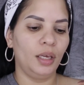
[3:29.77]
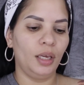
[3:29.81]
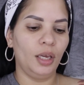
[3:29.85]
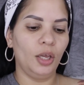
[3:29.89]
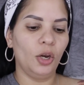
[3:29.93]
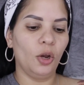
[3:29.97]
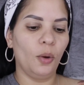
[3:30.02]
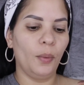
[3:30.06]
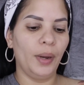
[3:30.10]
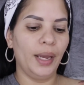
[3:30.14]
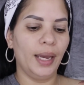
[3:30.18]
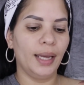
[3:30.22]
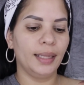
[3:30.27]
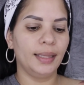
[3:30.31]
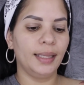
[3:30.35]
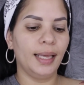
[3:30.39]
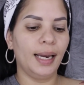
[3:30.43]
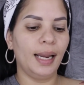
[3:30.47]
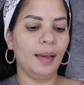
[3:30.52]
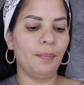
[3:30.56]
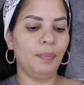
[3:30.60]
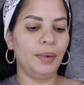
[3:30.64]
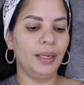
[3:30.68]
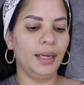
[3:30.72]
Y lo voy a
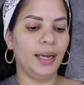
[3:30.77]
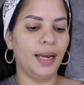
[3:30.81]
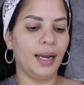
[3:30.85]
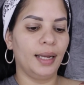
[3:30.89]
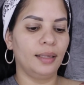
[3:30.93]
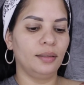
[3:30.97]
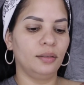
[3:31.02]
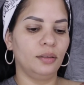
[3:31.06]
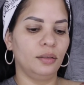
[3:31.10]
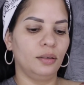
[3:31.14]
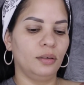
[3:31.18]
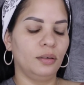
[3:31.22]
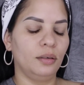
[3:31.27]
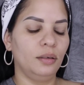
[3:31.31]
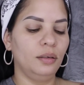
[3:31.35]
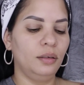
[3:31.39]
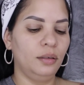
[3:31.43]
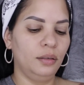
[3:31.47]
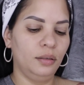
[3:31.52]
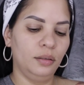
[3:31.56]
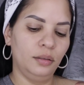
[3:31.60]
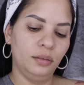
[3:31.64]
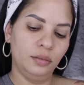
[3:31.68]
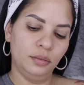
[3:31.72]
estar aplicando
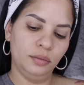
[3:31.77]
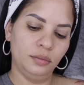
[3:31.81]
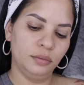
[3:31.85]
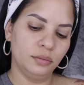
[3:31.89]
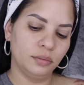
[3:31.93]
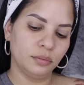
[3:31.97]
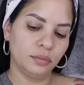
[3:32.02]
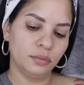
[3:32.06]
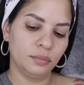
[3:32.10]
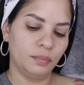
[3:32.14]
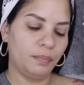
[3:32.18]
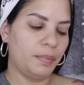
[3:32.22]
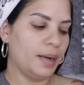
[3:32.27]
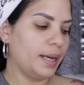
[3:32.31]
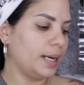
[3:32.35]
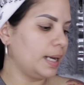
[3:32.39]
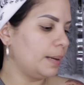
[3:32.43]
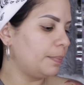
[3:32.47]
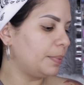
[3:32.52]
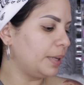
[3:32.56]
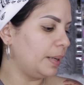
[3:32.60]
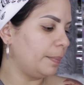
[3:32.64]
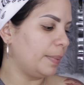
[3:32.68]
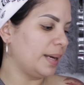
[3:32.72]

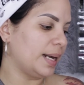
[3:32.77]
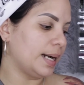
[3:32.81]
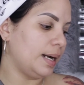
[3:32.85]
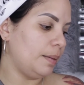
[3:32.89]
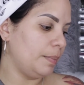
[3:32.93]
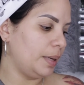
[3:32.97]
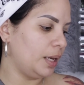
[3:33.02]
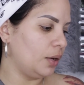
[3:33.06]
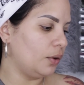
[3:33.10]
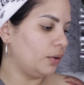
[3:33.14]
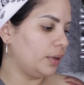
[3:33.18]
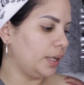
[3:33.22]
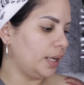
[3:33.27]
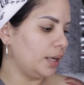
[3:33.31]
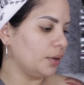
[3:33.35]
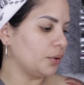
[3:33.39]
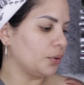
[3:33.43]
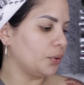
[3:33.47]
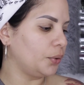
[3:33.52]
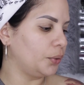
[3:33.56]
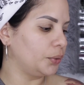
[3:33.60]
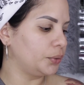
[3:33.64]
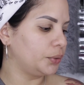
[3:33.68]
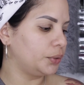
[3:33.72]
para preparar mejor
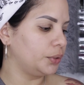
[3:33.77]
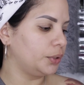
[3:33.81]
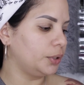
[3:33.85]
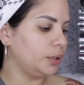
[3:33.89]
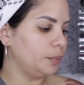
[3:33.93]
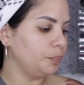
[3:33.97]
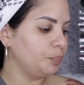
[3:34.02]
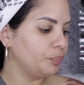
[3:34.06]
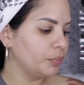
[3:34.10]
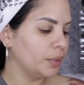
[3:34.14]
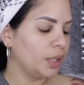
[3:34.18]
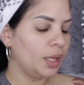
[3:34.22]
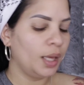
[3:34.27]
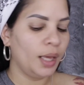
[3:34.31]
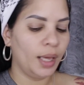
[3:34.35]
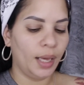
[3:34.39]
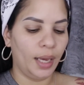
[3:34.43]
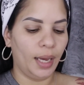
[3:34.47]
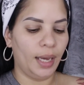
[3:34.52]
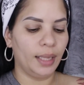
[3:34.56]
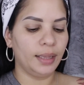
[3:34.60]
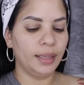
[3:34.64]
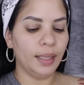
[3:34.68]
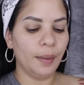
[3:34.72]
el rostro.
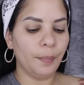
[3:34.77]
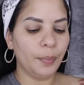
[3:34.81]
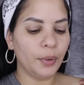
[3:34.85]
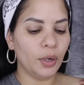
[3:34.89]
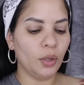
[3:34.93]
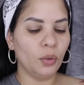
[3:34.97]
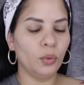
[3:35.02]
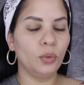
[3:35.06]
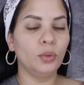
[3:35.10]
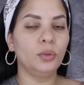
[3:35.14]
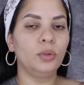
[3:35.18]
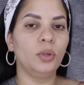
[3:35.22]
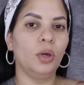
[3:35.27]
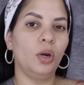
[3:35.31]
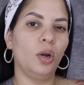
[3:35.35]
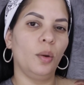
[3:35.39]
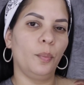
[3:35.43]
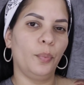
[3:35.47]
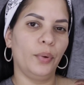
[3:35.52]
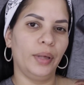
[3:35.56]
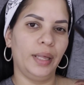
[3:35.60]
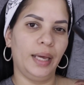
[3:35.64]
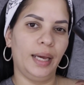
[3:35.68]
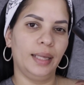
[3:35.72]
Este producto
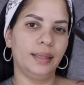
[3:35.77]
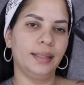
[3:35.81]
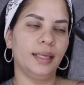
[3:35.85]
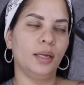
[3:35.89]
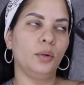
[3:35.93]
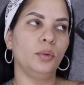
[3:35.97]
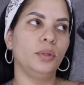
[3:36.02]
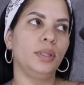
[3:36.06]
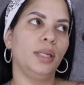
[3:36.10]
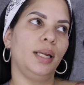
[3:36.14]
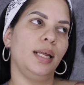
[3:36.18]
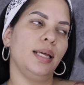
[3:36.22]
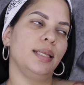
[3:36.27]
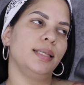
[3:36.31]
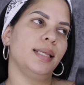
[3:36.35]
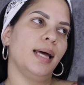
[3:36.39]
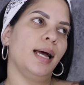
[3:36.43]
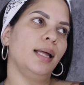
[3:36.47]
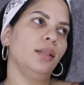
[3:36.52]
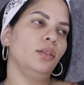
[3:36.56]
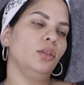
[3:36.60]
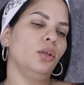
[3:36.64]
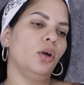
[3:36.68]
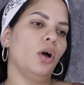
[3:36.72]
lo puedes estar
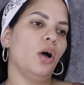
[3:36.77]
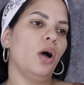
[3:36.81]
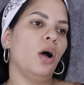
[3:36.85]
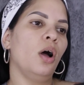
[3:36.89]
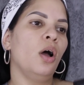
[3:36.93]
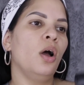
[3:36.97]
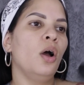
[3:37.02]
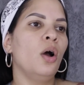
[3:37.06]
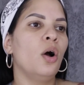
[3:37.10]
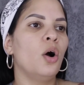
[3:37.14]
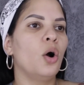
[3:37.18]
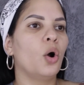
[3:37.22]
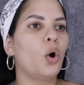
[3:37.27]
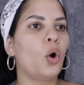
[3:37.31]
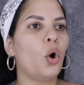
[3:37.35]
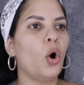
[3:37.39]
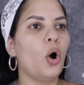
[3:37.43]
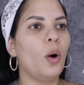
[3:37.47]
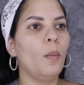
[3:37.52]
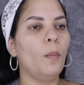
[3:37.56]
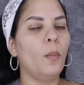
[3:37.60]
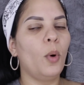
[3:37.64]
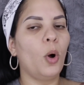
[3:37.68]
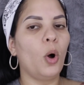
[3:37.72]
utilizando
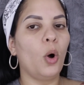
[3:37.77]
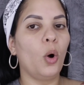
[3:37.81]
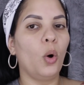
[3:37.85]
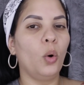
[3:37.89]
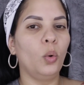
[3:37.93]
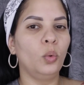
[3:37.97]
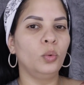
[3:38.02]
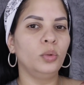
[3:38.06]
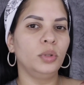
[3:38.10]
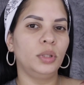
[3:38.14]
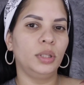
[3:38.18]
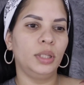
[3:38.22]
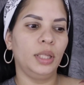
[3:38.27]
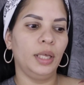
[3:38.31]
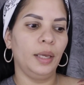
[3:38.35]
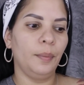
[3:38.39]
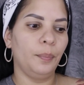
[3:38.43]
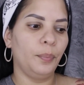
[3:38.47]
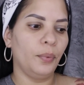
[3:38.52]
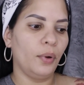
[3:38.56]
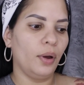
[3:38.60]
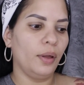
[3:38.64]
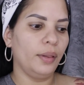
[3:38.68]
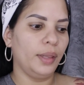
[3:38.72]
como un
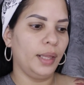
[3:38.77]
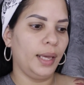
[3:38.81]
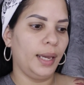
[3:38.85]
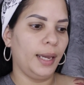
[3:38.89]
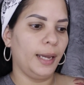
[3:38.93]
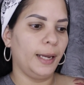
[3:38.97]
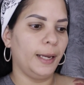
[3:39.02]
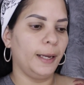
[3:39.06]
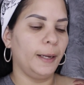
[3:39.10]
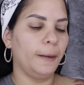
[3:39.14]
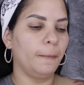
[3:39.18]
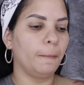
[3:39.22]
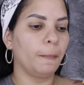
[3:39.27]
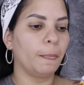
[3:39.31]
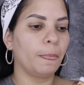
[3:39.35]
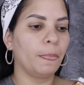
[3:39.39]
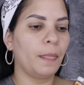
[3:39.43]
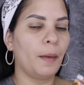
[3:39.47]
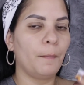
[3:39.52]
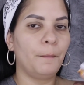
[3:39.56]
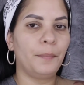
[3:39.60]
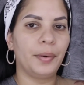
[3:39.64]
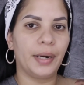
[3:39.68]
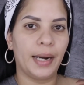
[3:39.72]
tipo de
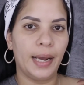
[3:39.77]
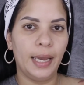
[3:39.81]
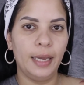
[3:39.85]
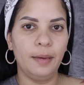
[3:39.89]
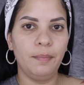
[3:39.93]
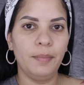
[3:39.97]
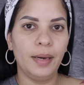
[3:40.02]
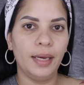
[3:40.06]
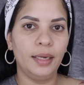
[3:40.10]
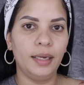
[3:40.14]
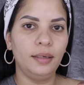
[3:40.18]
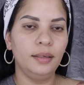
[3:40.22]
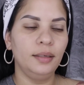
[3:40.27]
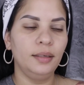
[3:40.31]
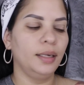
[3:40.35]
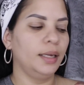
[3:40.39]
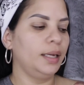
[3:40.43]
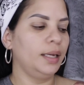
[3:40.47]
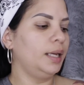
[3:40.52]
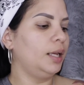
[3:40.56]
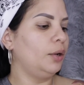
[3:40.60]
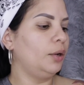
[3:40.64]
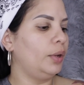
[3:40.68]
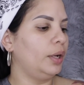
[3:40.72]
primer
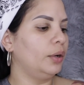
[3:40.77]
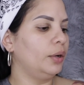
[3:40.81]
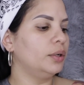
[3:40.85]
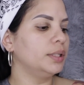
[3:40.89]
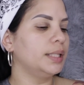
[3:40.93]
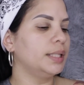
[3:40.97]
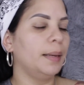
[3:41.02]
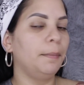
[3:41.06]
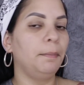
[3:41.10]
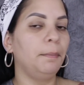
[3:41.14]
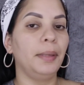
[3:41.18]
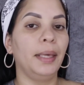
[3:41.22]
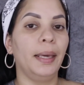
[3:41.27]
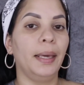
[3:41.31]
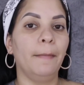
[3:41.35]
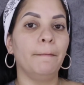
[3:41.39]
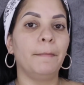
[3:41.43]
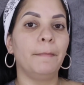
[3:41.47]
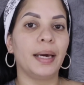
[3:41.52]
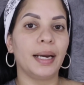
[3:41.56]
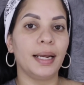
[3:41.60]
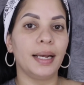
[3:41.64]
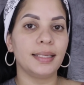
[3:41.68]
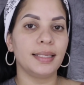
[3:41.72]
y luego
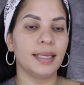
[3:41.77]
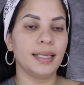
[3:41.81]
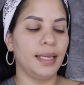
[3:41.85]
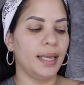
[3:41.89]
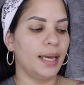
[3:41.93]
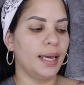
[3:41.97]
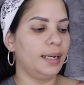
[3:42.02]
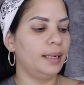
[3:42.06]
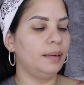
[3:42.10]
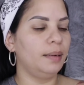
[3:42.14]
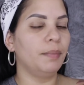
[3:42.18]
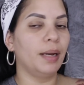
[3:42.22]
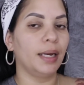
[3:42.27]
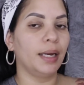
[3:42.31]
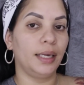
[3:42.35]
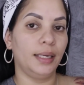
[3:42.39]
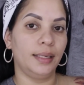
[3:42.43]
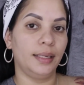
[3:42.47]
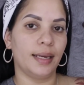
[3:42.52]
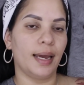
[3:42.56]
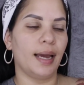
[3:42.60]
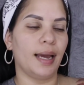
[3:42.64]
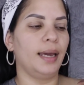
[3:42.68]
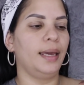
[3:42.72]
también para sellar el
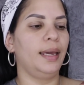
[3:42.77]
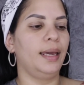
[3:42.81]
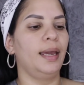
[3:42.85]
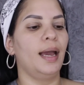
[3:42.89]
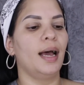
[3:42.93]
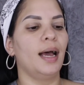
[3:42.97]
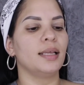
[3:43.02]
maquillaje.